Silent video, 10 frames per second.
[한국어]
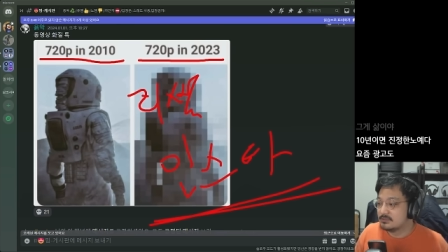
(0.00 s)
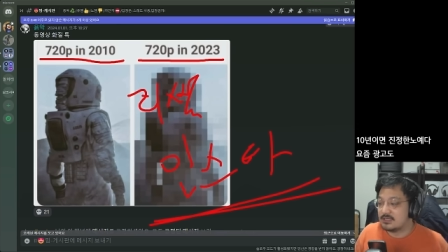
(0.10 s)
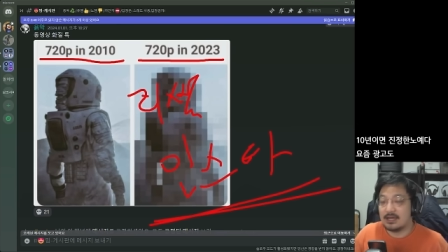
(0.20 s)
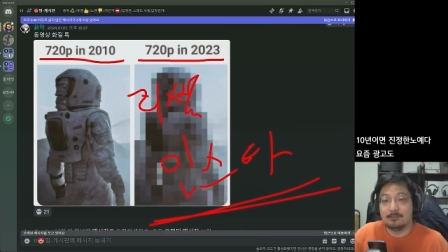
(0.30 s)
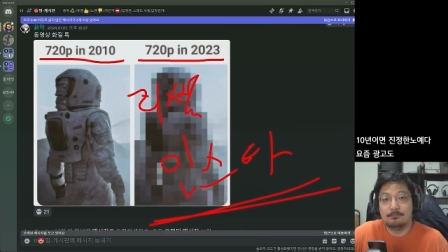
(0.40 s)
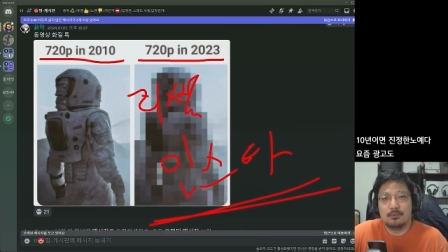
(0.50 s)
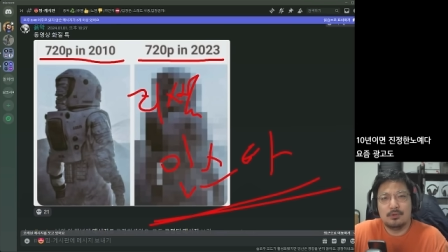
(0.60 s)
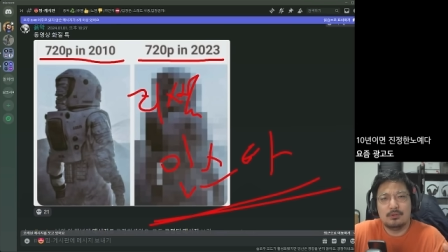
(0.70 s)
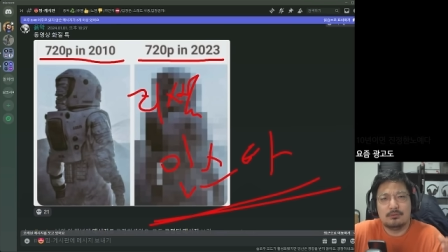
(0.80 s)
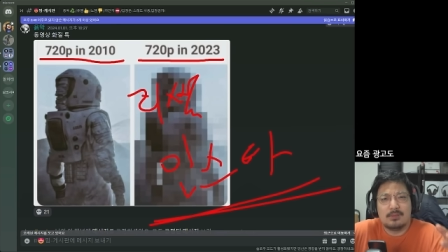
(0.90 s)
잘안
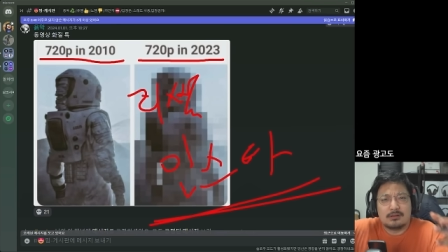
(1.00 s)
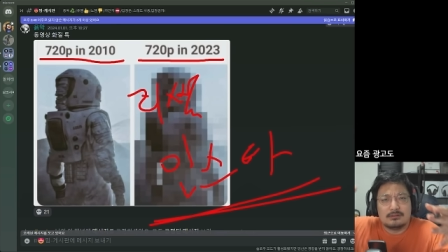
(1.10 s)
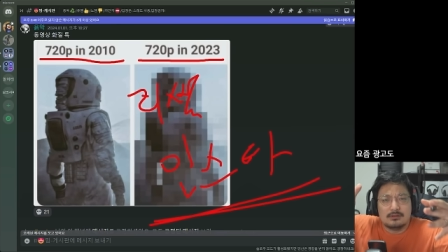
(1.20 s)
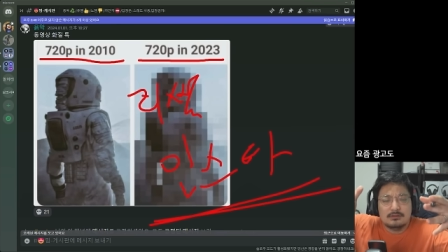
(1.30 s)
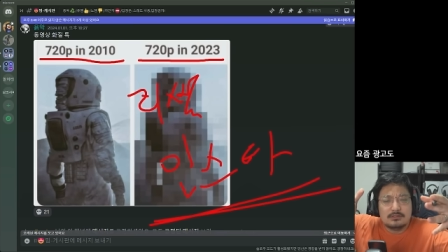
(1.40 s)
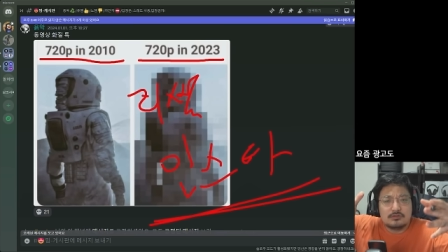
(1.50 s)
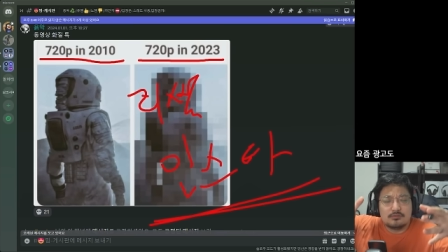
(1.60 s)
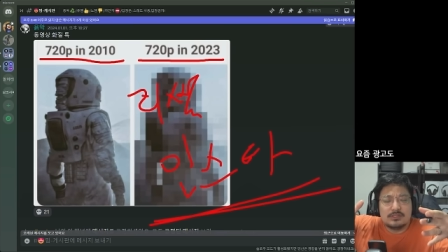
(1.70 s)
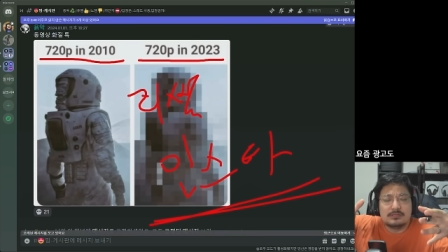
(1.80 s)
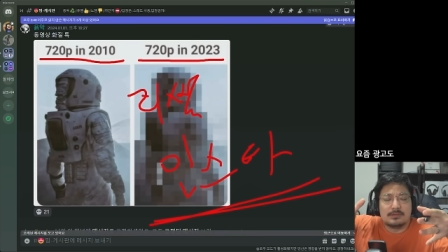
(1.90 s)
보이고 막
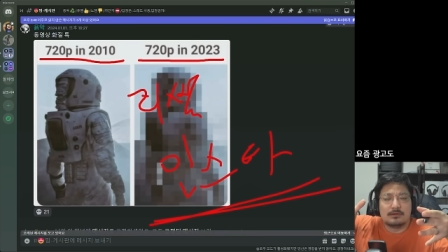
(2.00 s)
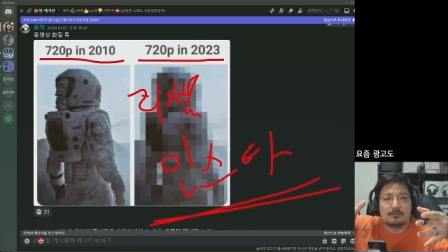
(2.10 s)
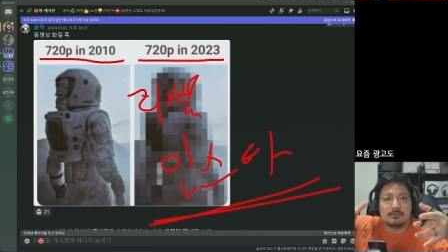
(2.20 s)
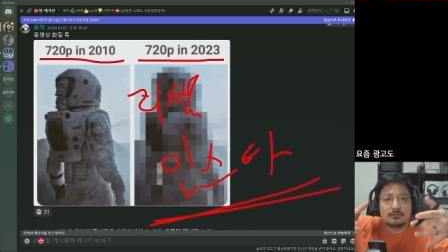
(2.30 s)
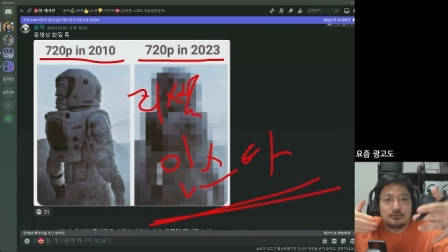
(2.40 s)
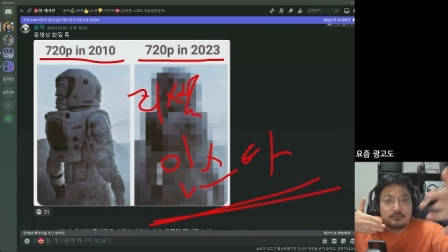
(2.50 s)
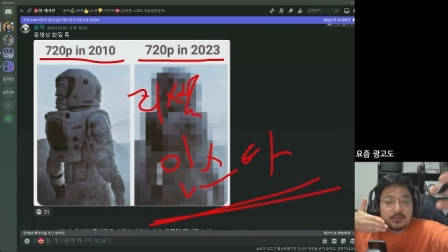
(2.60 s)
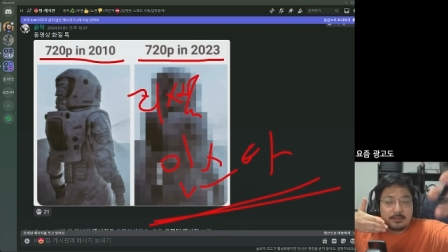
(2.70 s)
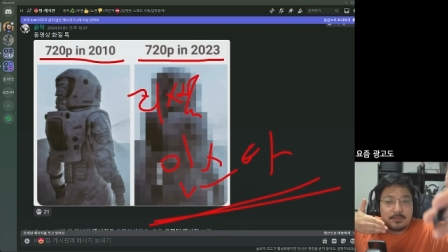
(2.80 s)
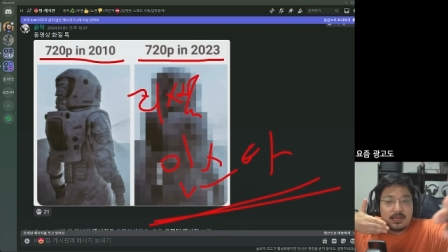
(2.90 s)
어드춤침하고 막 좀만
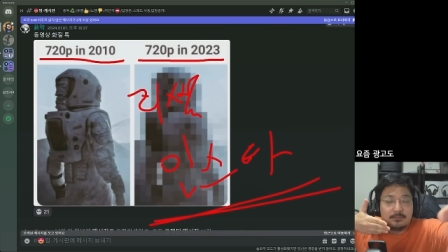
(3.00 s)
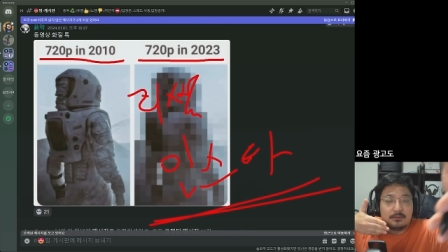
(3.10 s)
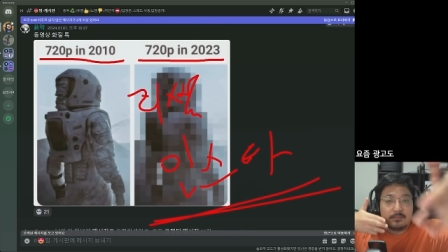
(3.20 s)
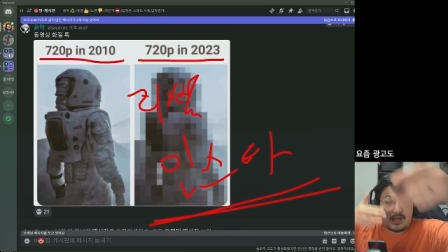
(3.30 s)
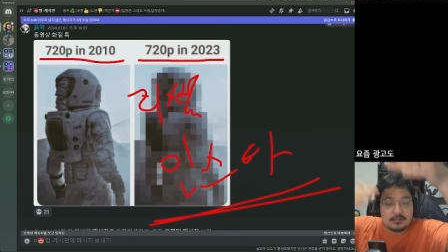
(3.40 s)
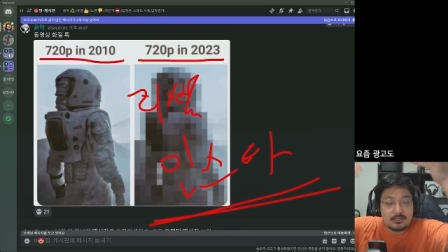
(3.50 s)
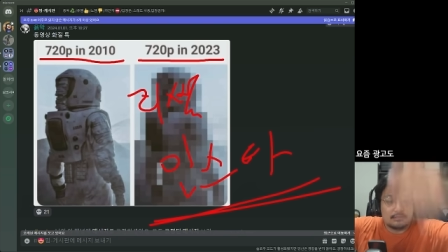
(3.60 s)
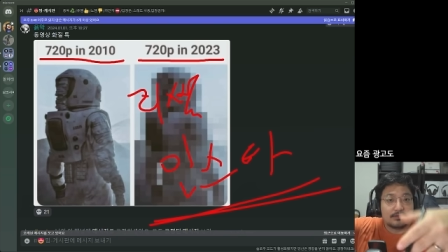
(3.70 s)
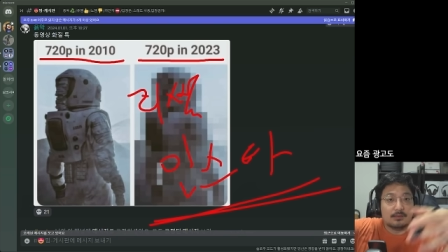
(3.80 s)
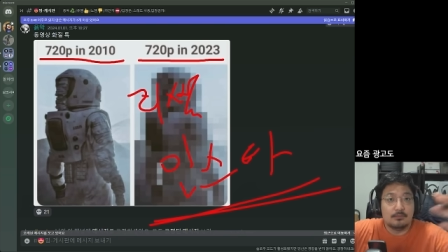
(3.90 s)
앞에 가면 막 안개
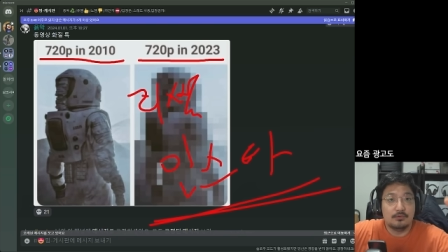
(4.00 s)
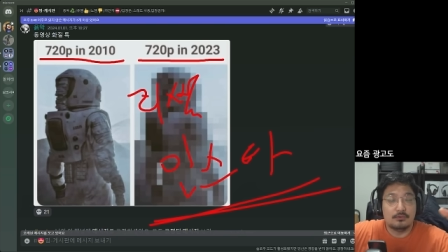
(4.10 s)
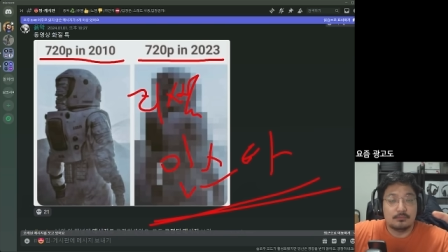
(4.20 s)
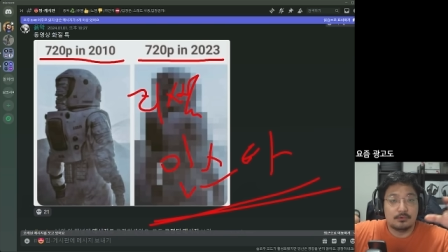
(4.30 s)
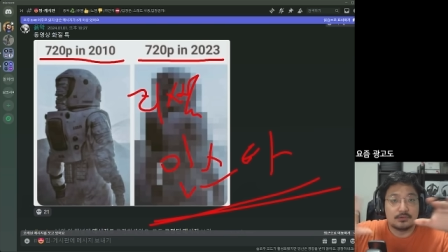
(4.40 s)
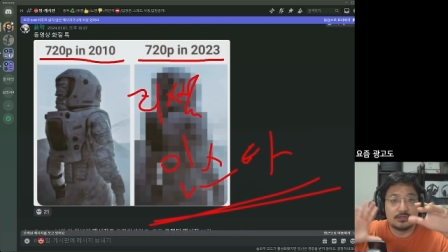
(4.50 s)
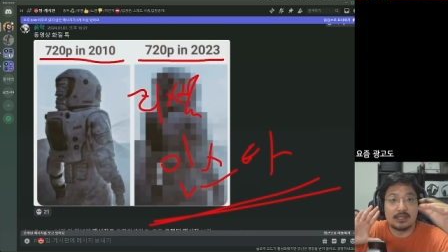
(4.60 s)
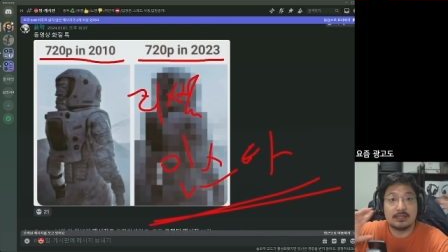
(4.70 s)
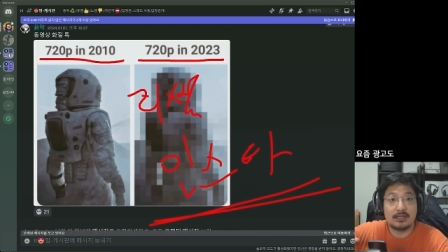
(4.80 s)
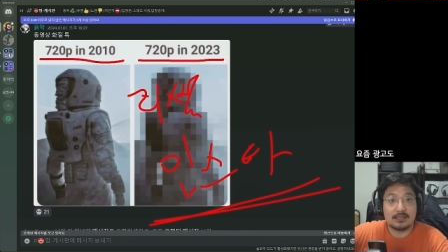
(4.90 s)
껴서 안 보이고 뭐 그런
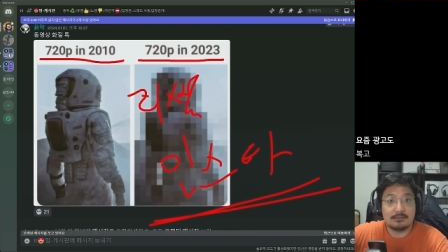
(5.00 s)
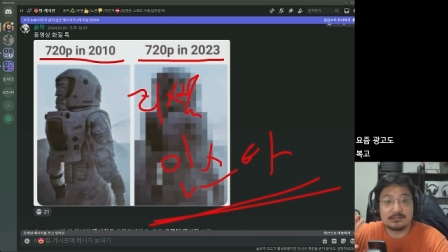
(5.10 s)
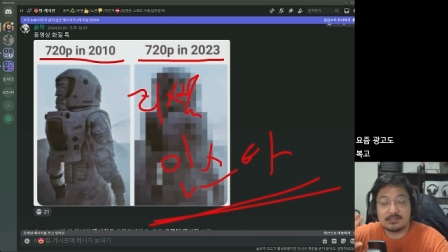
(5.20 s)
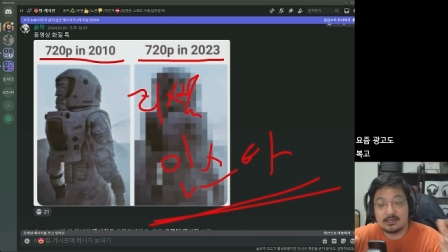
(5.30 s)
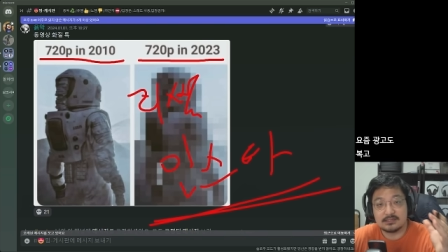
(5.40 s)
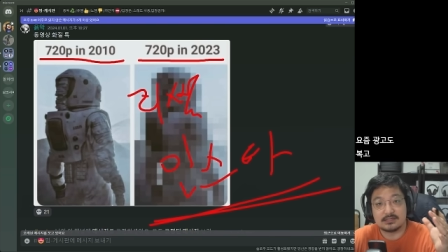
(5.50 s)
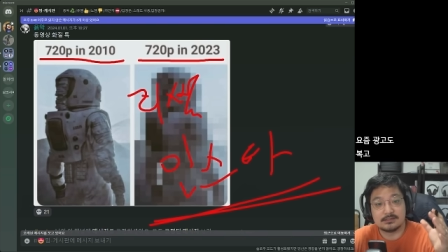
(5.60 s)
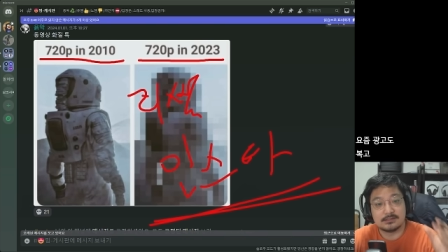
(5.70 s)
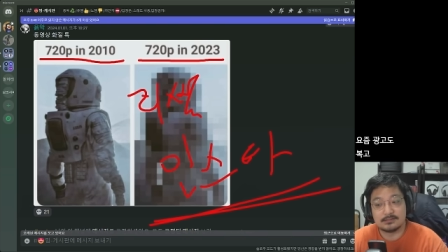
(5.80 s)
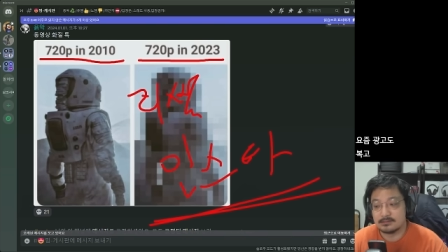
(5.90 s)
옛날 게임
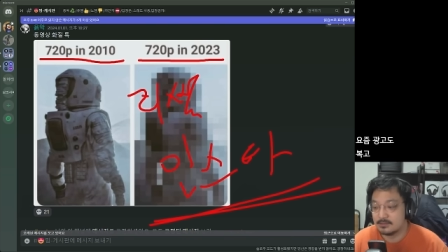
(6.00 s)
스타일이잖아.